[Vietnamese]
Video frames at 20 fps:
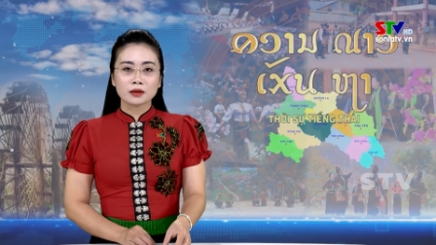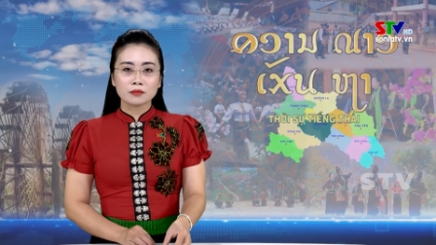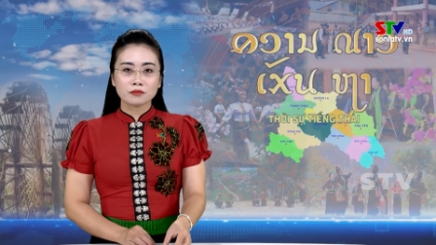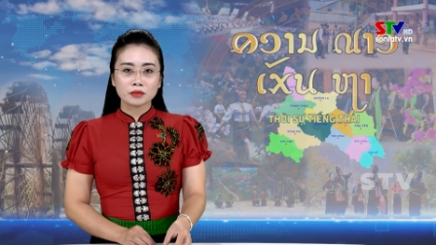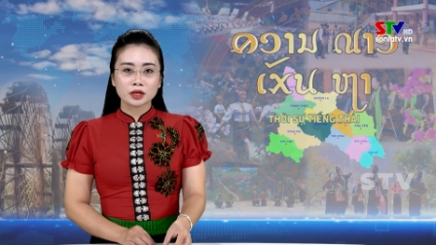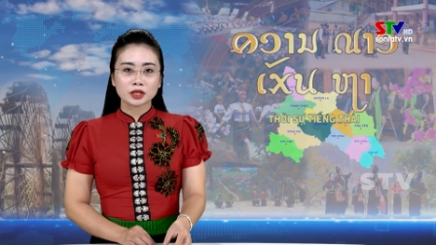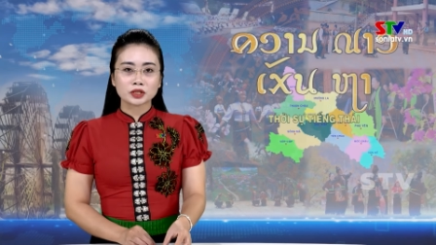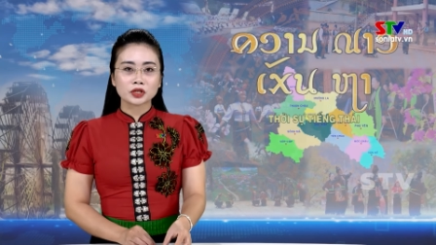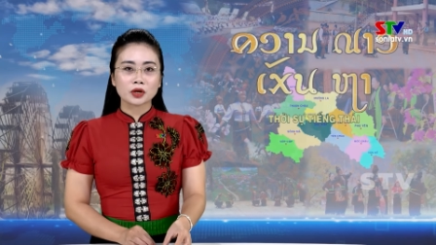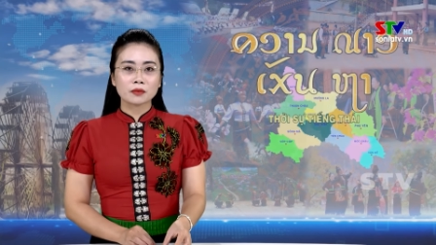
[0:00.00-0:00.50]

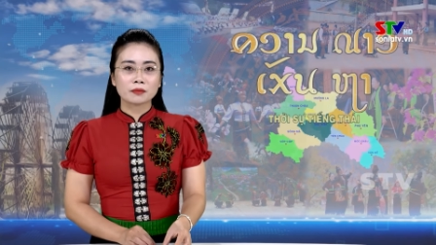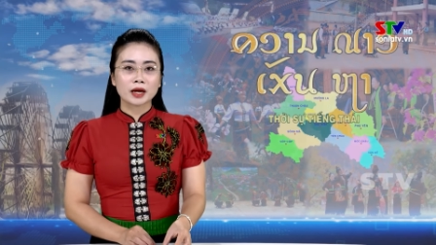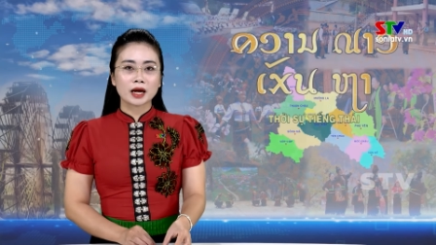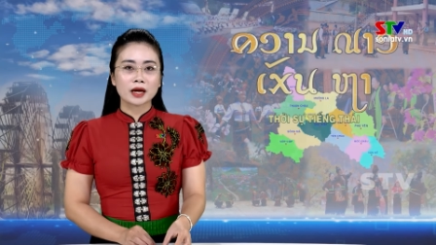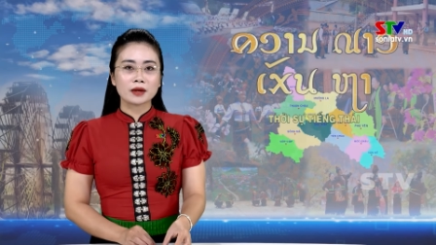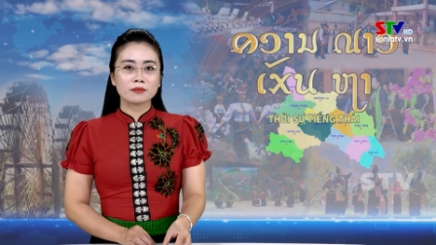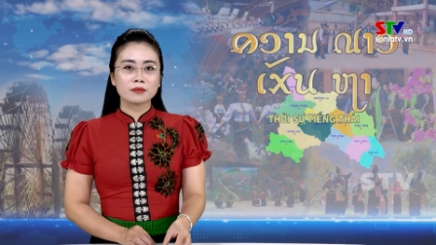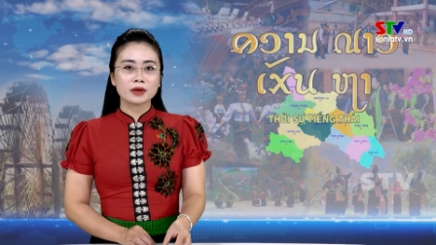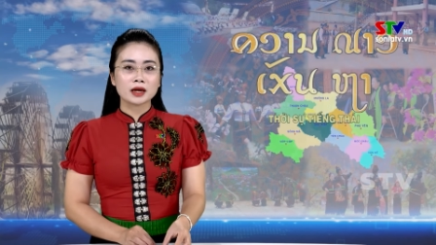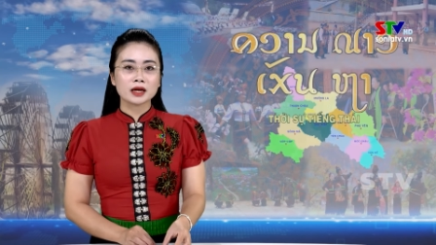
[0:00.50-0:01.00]
Mưa tròm
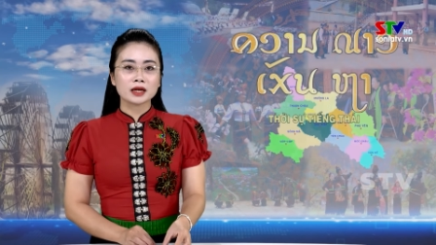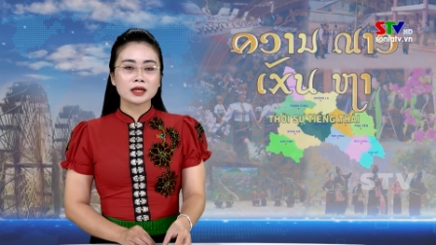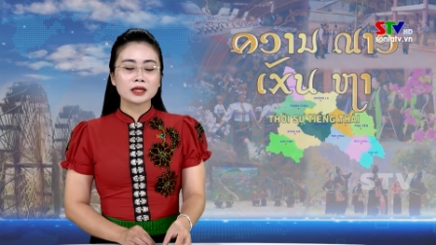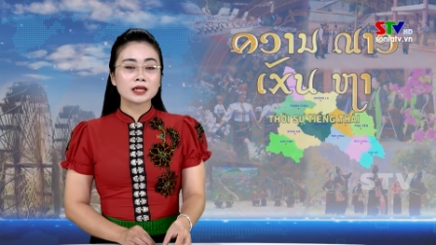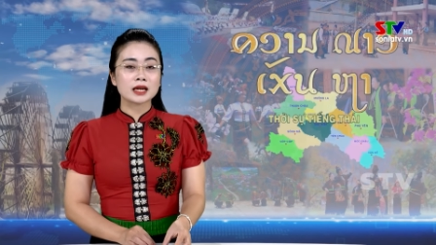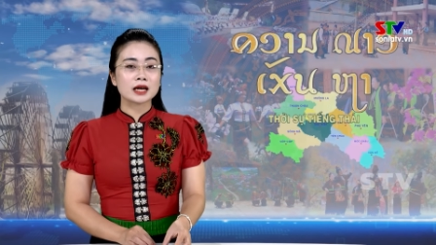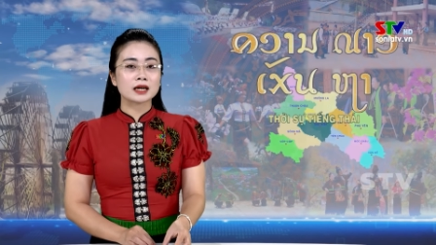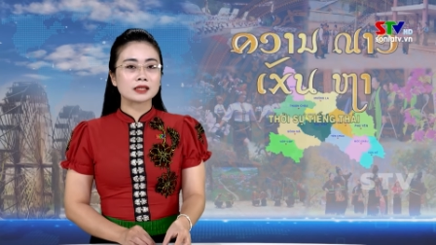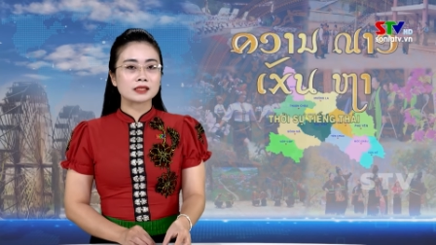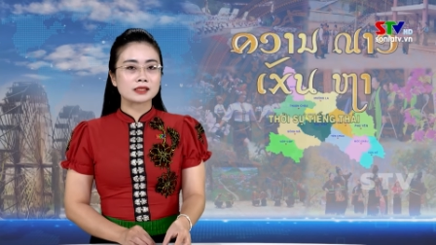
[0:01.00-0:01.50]
cải ma,
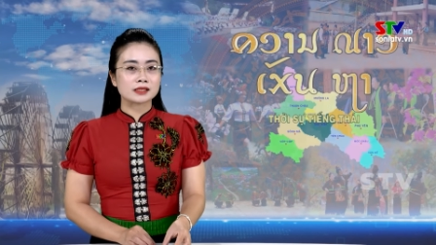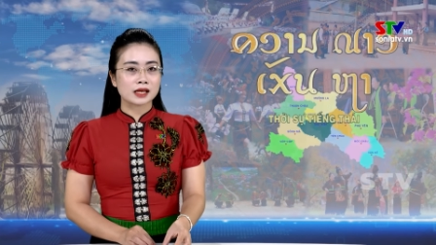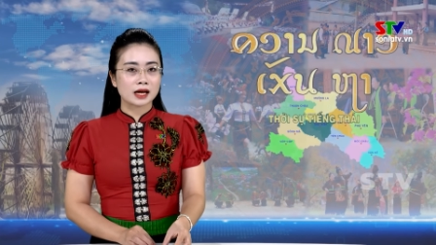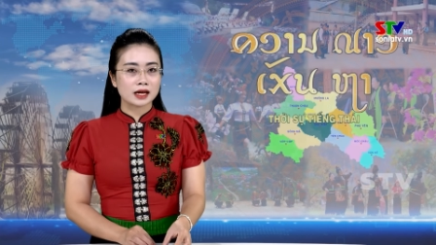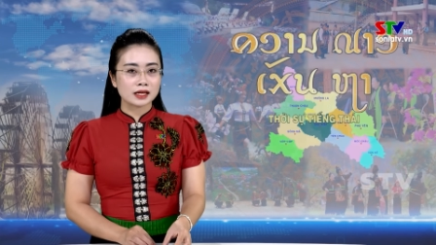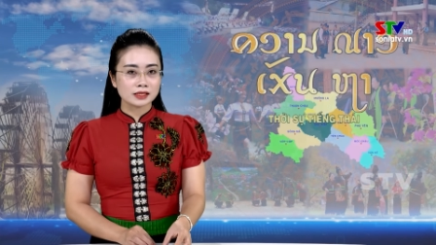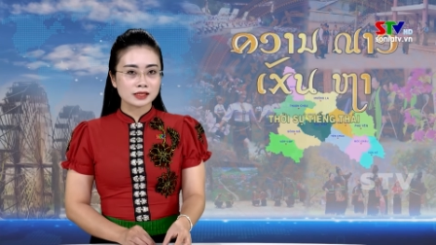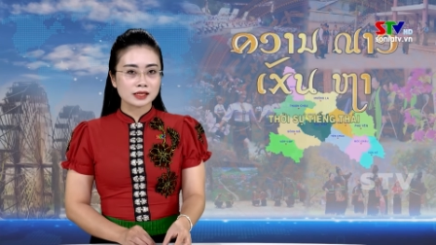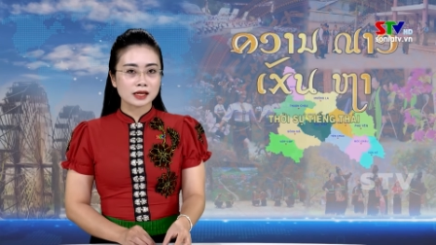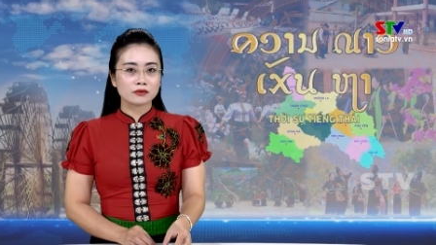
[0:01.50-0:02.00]
nằng
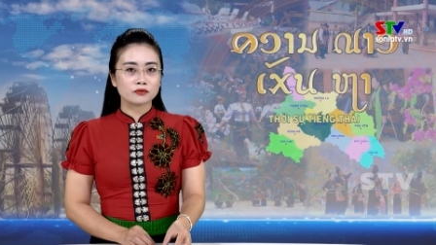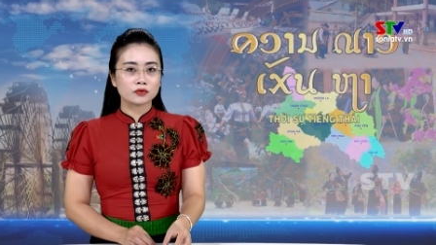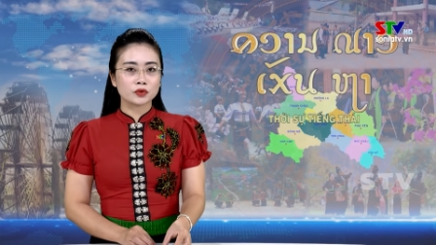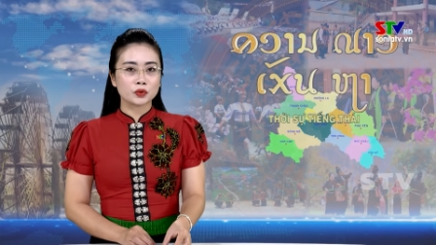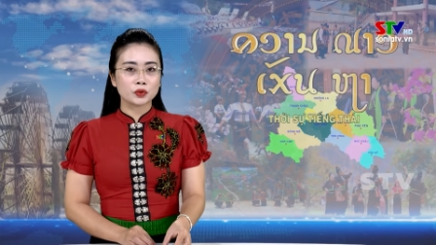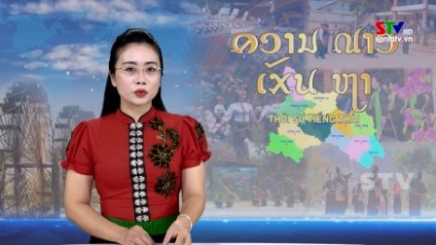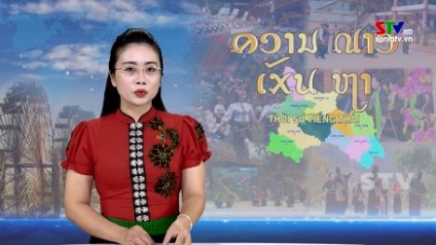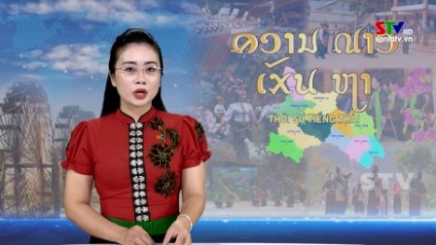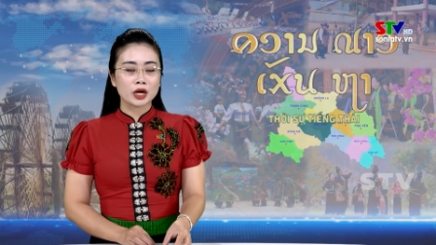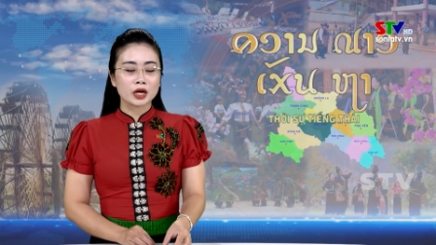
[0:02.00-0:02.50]
xá gia
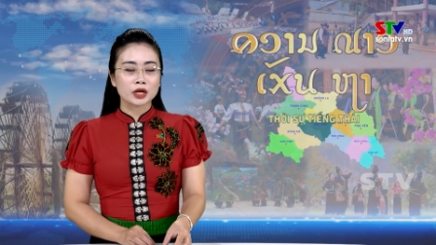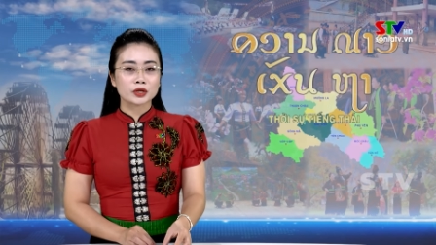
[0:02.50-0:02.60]
phù,